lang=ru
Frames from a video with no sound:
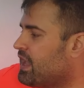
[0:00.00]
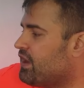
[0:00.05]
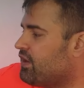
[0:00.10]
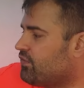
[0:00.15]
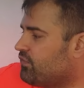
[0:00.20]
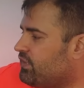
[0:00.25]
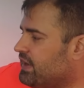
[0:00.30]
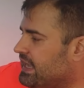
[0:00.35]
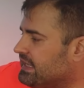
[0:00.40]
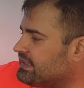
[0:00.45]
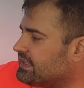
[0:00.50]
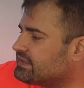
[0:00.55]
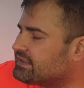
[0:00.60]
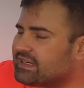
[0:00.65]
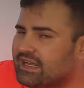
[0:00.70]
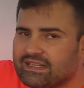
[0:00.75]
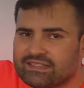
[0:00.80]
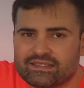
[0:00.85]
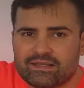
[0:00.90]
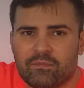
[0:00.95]
В этот
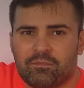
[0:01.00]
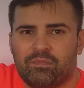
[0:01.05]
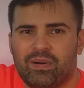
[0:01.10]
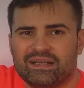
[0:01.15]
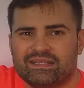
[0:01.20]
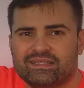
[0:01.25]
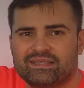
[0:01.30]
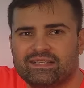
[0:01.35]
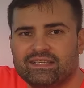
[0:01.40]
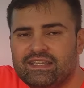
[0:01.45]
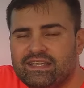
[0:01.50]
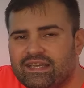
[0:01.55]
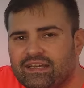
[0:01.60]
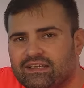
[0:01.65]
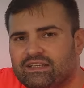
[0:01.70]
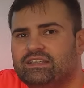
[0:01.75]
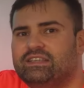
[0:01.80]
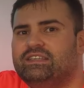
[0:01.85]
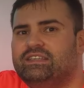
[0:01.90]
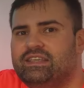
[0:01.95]
раз басы
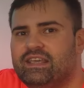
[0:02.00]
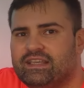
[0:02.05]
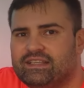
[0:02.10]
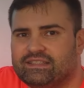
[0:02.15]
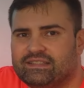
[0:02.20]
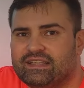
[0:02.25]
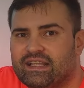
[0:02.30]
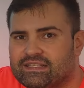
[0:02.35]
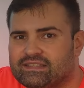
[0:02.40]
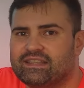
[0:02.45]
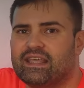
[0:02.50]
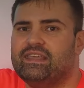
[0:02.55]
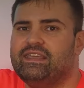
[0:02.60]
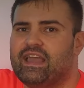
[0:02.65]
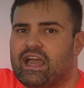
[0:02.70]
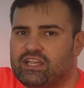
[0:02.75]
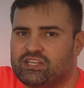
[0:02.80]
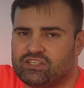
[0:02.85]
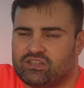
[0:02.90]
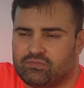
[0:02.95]
есть
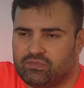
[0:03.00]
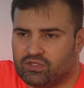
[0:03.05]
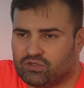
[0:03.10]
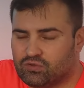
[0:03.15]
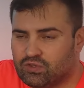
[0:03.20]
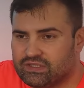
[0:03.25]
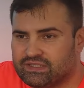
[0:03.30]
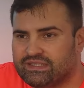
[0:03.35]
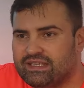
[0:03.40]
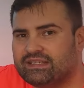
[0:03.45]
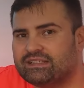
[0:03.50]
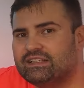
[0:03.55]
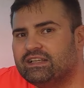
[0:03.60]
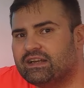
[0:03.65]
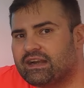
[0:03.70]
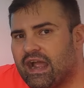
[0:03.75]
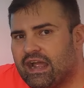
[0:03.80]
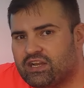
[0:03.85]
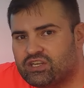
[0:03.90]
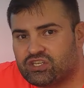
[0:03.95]
настоящими. То есть, если
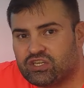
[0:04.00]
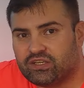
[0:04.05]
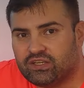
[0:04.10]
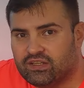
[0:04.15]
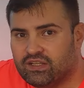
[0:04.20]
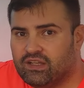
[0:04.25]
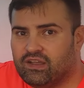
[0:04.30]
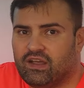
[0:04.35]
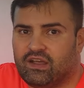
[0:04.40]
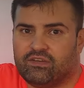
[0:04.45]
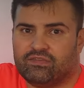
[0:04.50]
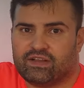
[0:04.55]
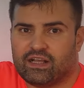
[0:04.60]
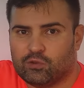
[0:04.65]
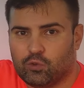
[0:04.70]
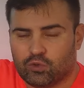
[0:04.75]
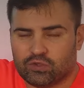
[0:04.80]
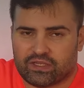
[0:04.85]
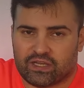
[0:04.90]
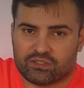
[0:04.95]
раньше а, в
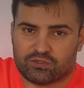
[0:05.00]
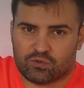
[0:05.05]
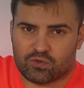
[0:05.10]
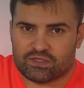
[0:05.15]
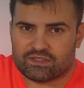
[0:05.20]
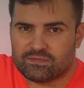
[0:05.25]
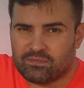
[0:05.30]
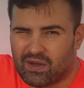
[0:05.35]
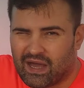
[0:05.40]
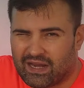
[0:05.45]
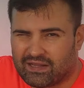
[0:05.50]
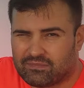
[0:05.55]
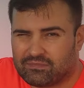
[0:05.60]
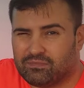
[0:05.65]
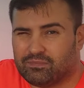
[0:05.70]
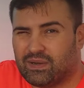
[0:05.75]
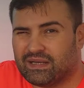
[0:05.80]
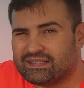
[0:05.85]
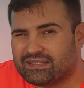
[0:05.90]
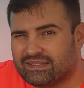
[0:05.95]
колонках Transmart
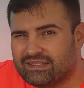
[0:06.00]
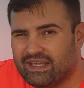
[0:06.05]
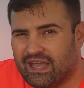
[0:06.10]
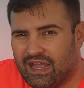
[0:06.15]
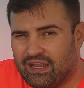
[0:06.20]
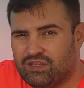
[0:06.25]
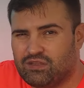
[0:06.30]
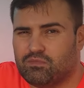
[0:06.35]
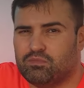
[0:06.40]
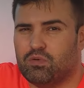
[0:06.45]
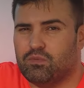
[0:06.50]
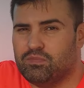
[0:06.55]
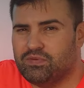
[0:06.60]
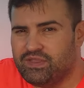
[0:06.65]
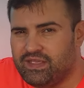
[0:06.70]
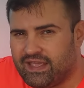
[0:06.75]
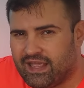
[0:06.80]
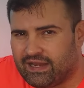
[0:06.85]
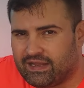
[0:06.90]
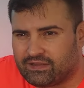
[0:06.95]
басы они
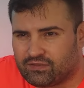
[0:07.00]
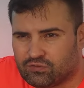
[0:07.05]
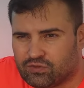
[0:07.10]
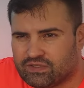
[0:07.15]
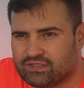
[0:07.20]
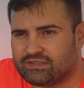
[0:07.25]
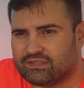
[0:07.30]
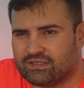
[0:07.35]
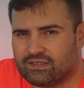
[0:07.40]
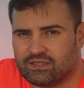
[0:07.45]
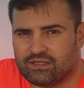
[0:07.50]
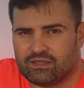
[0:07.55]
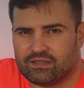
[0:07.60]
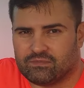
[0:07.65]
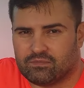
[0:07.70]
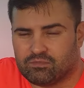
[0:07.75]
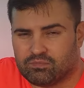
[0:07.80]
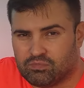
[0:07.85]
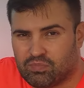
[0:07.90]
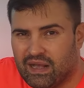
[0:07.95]
бубнели, то есть э,
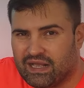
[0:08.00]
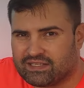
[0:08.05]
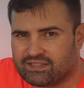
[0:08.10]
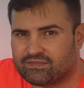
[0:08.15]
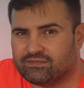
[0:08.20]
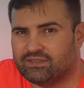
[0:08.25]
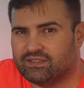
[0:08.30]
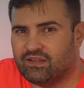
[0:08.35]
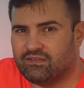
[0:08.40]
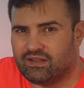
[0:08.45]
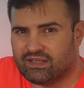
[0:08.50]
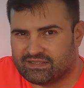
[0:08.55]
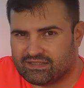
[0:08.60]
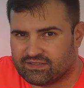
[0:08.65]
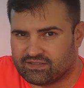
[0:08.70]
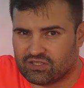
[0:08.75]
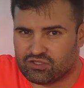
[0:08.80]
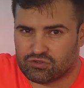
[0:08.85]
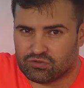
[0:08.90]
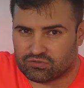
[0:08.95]
бас
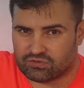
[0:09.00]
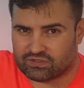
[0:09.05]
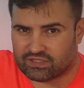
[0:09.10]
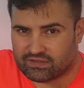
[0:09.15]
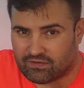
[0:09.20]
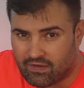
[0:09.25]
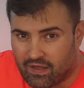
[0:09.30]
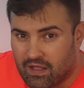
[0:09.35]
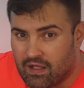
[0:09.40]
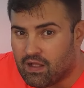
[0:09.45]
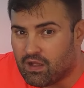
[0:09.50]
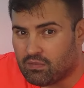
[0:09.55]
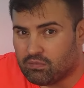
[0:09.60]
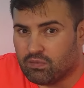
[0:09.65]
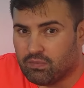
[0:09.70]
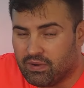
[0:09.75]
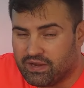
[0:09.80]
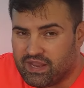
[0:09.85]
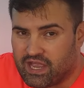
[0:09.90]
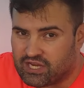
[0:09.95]
выдавался за счет вот этого
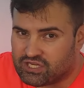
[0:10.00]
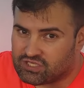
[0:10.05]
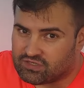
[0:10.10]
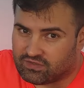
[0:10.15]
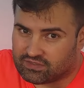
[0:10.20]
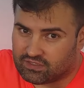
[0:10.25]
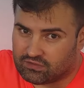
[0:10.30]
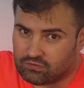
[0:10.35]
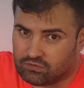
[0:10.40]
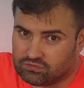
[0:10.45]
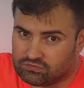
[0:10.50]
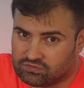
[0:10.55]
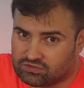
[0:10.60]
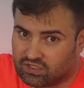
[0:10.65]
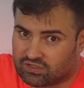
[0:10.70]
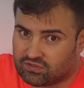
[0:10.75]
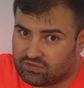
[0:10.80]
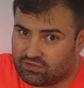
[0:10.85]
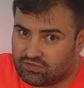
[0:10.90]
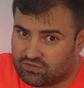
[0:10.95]
бубонящего, такого
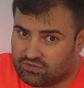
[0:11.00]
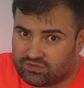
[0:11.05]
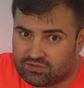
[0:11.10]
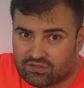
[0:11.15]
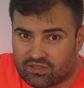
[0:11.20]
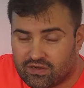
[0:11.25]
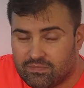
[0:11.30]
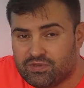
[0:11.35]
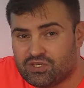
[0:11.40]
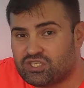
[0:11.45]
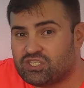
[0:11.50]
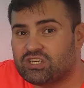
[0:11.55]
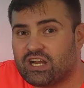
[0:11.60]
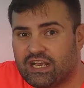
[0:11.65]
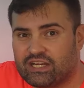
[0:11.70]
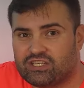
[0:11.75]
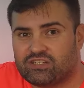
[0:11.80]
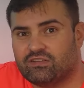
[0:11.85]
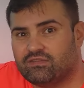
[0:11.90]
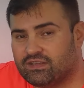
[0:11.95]

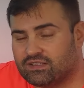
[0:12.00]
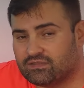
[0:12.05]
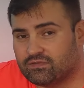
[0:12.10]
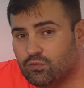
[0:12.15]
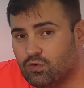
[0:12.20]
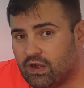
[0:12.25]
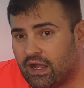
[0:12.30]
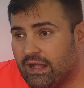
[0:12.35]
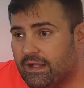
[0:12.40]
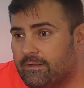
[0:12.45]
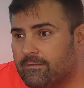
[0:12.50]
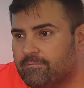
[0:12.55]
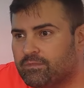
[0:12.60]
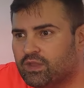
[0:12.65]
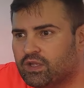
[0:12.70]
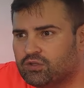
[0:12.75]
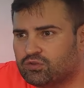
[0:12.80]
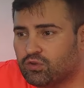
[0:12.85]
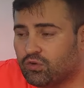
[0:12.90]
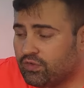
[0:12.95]
дребезжащего звука,
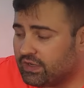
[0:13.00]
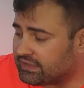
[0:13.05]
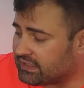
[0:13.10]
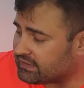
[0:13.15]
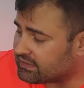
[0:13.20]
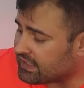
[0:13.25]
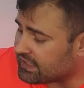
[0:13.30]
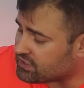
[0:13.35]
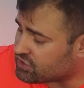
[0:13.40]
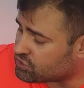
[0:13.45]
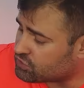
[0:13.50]
то в этот раз